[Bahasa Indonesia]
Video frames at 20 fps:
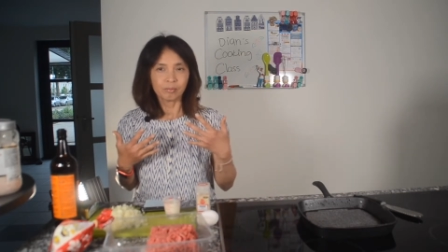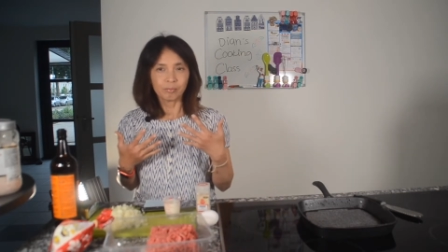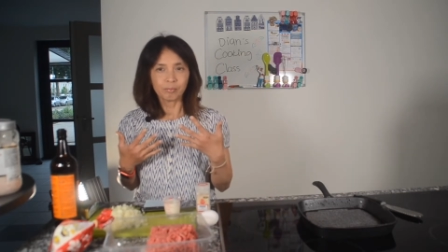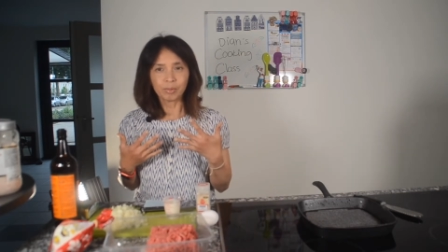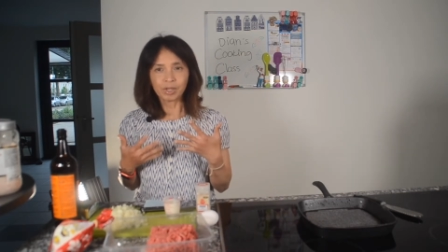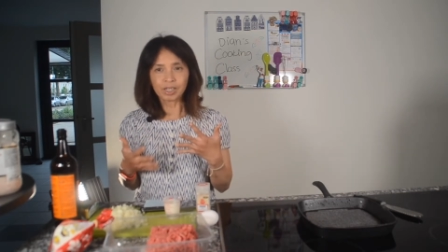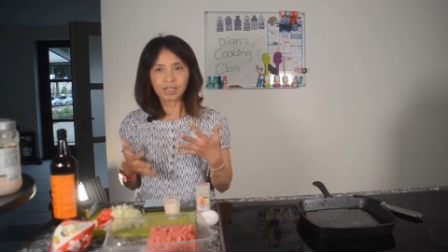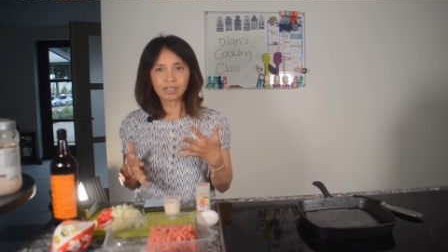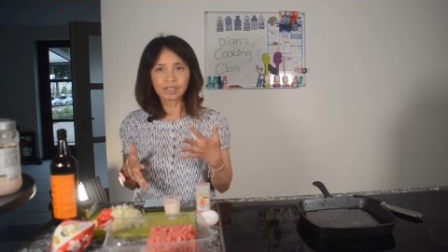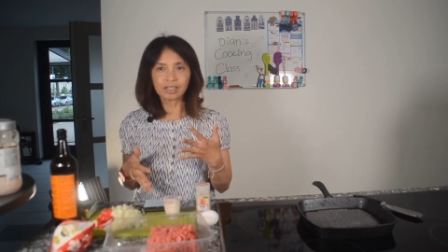
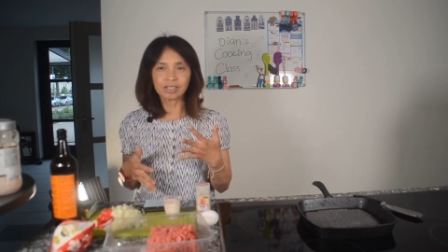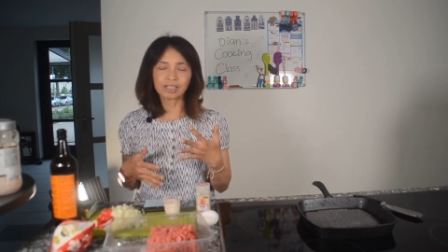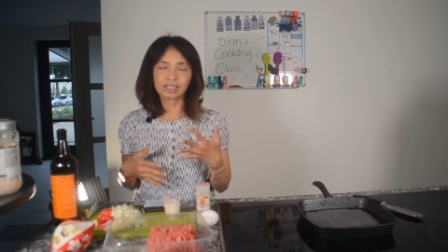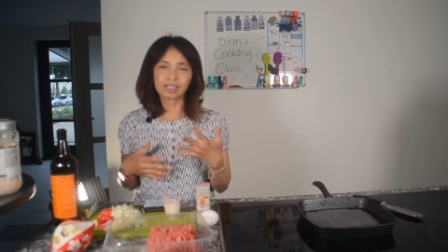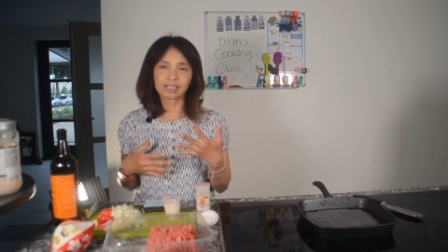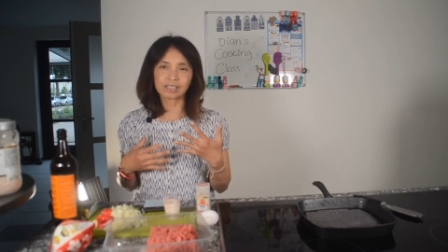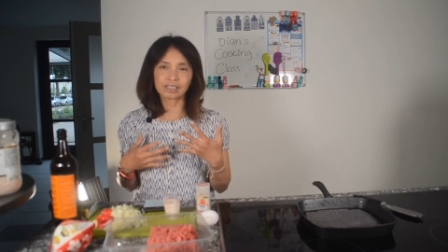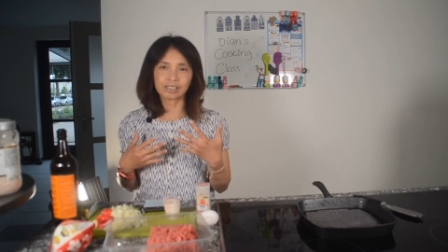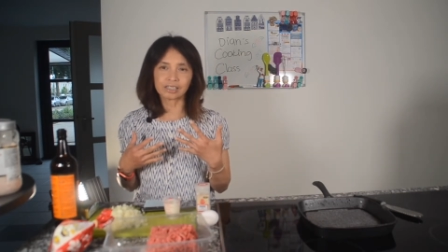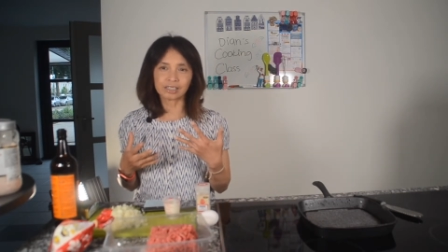
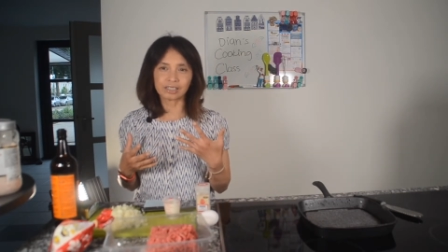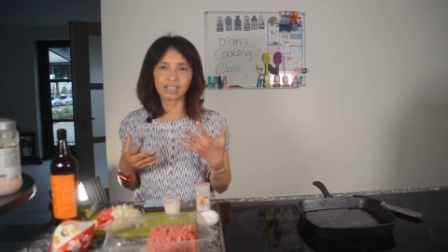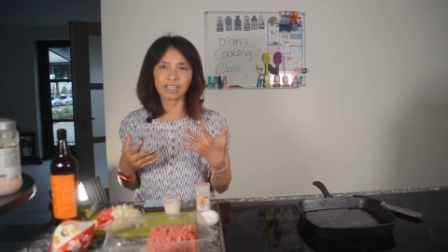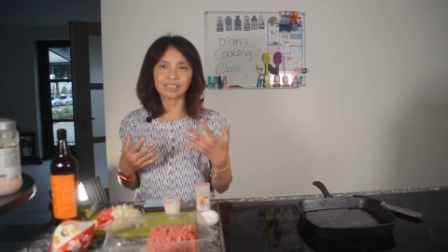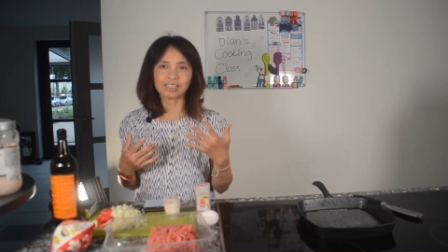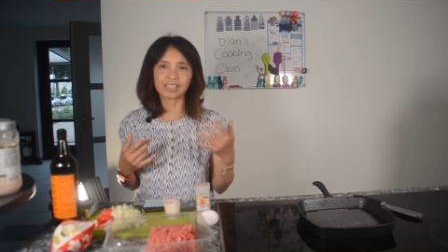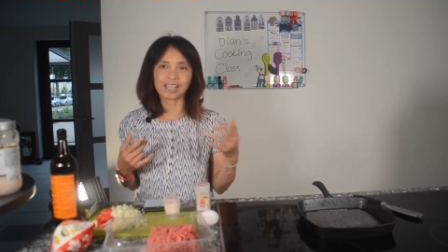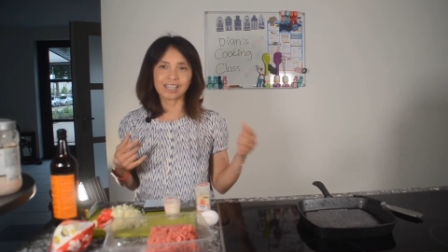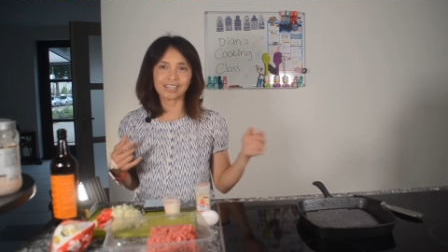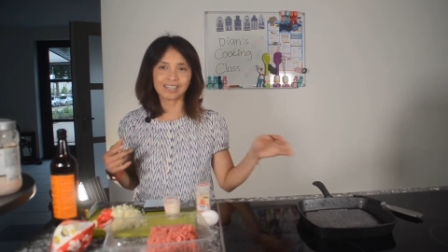burger
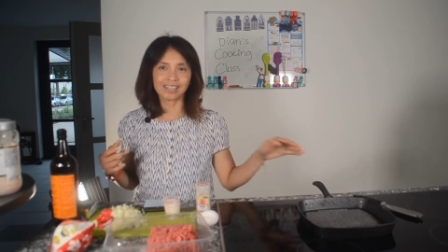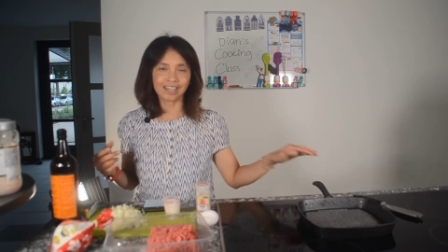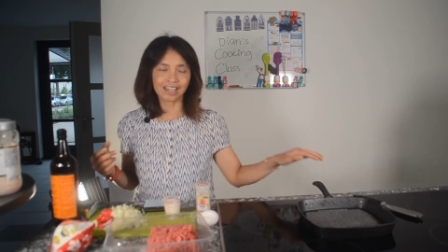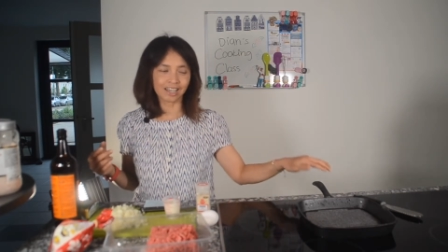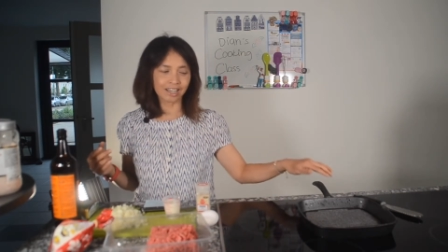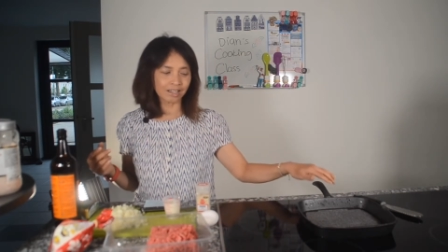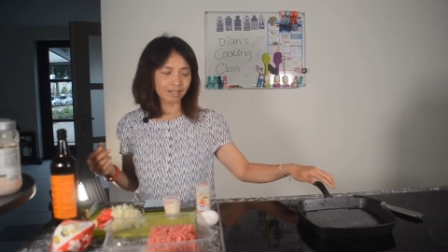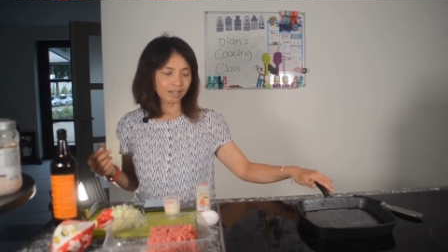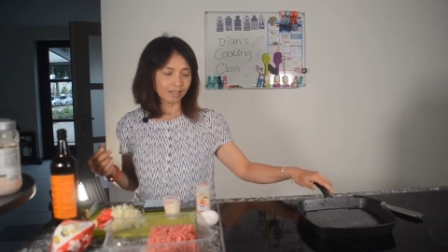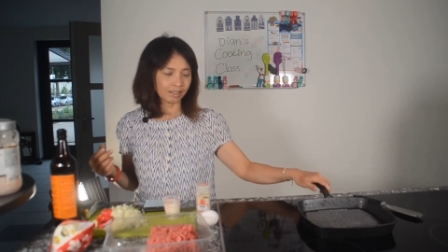stick
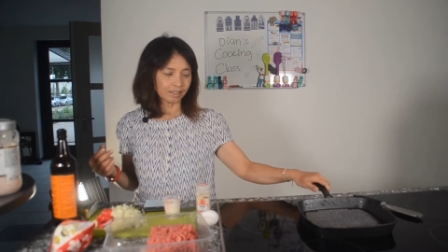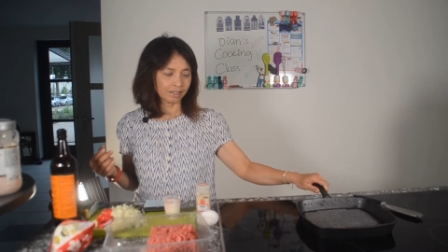saja.